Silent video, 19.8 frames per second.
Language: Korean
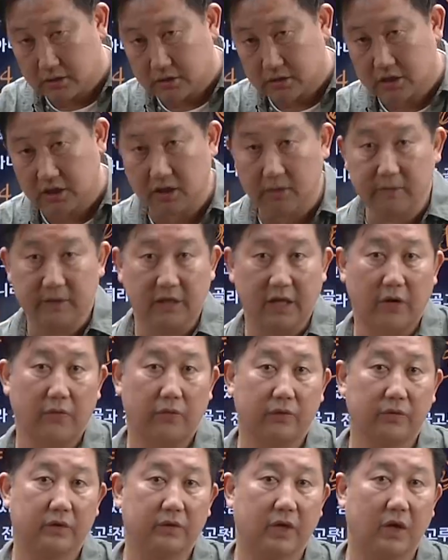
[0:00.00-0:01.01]
시험에
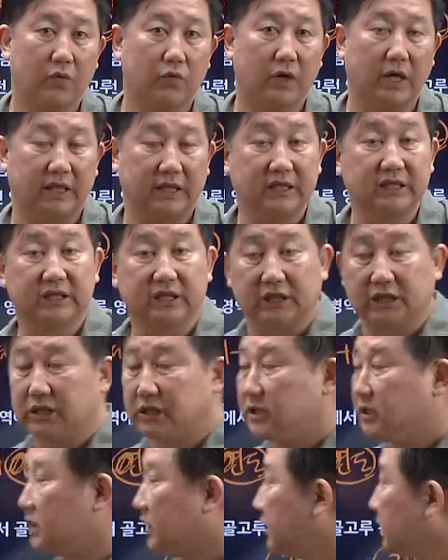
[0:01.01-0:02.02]
내온 경우가 있는지
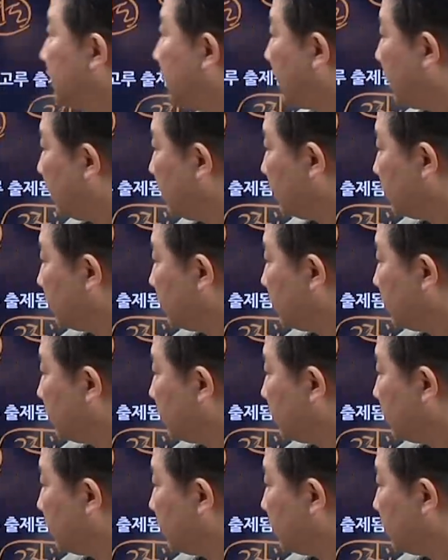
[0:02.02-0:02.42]
연달아